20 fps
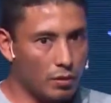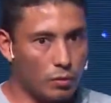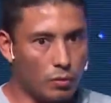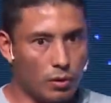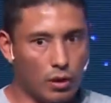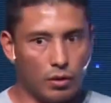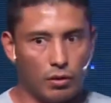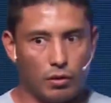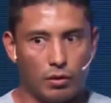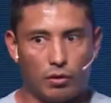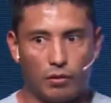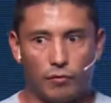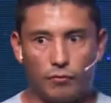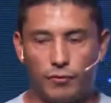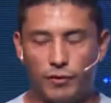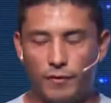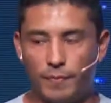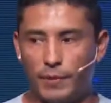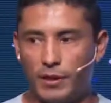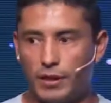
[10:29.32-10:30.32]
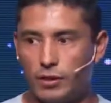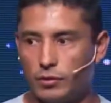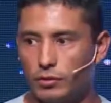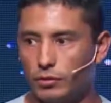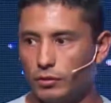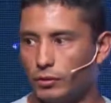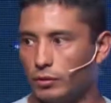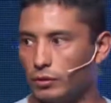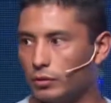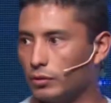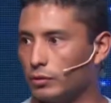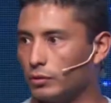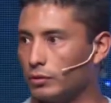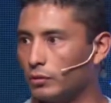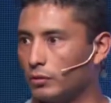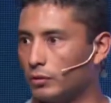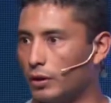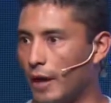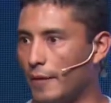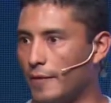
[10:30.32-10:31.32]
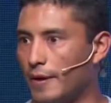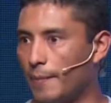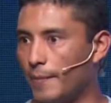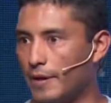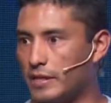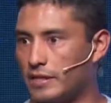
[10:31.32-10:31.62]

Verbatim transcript: Cuando fui preso, había